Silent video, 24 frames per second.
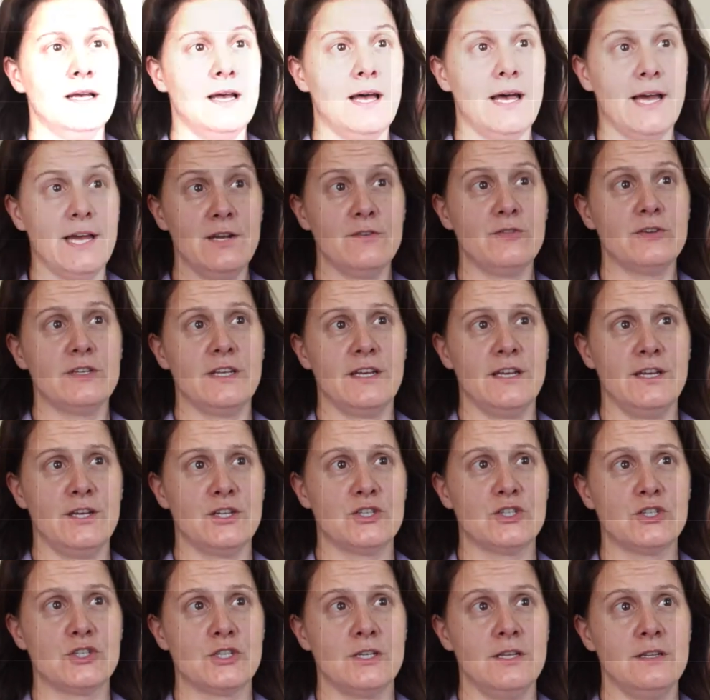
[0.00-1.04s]
Einer der
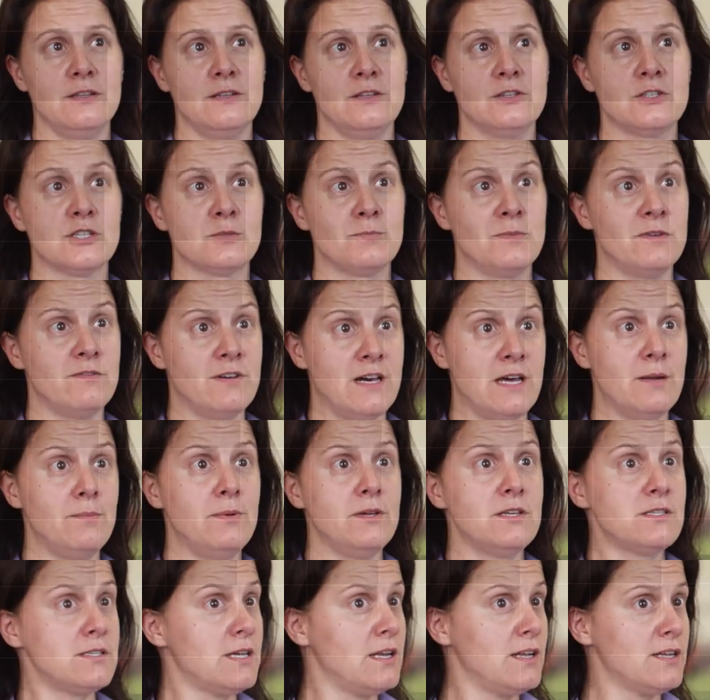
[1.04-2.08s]
ersten Schritte ist das
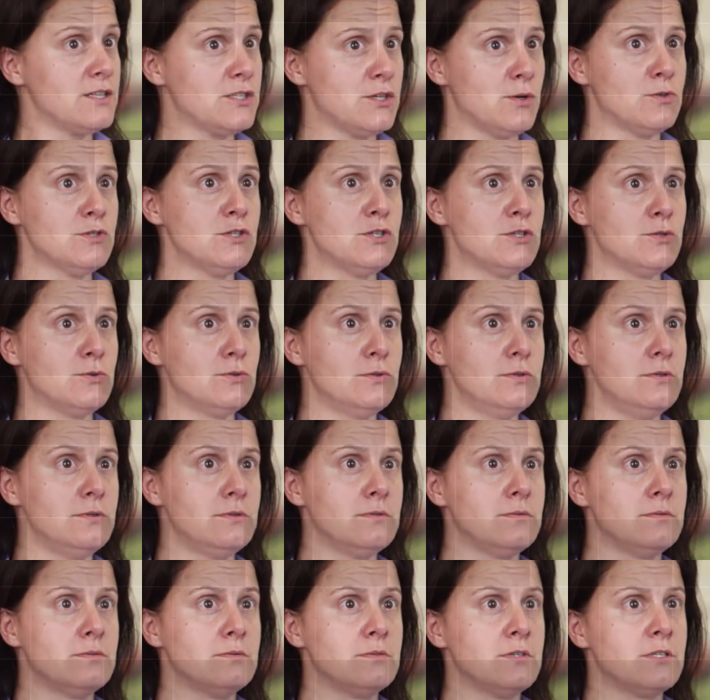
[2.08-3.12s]
Bewerbungsselektionstool.
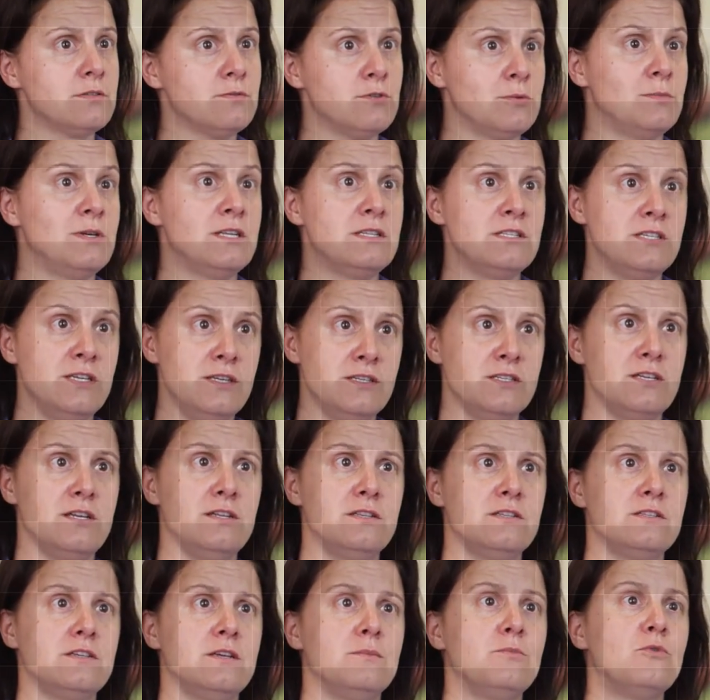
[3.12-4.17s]
Das würden wir jetzt
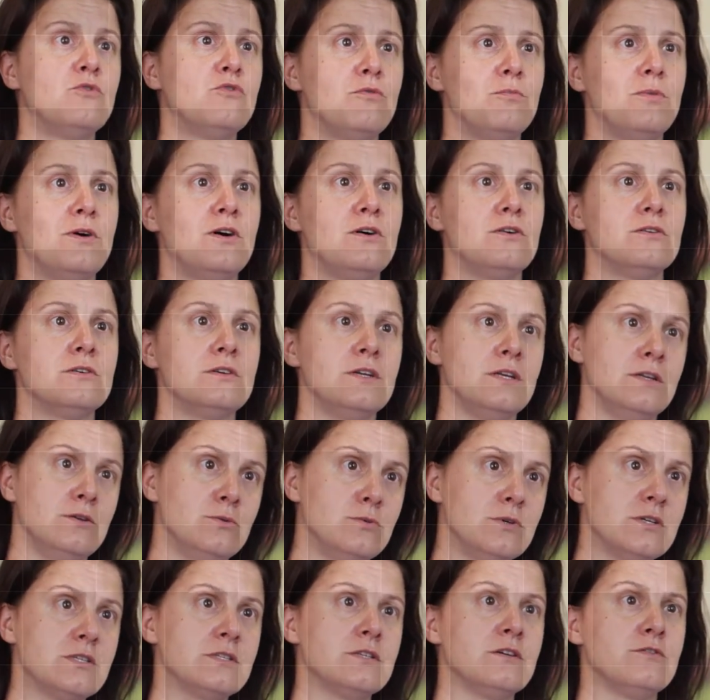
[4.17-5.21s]
einsetzen im Aufbau in
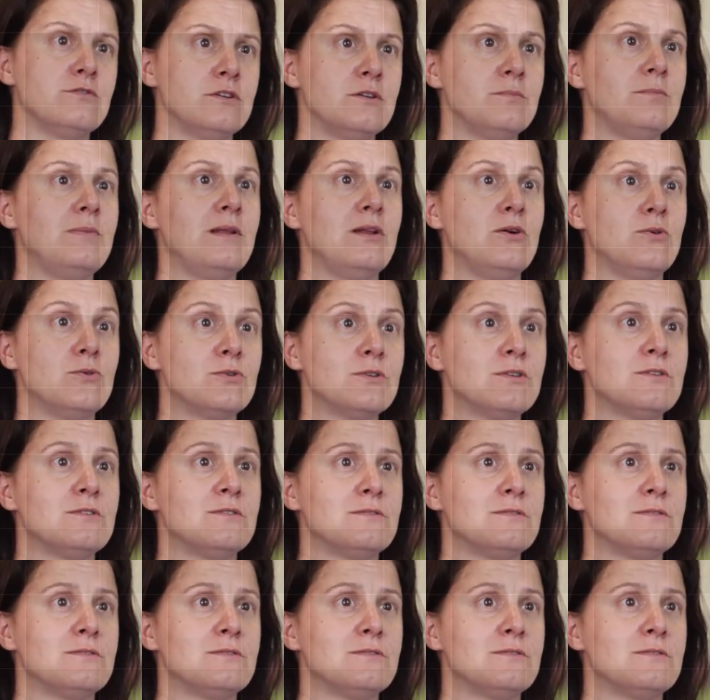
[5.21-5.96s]
den USA für den Pilot.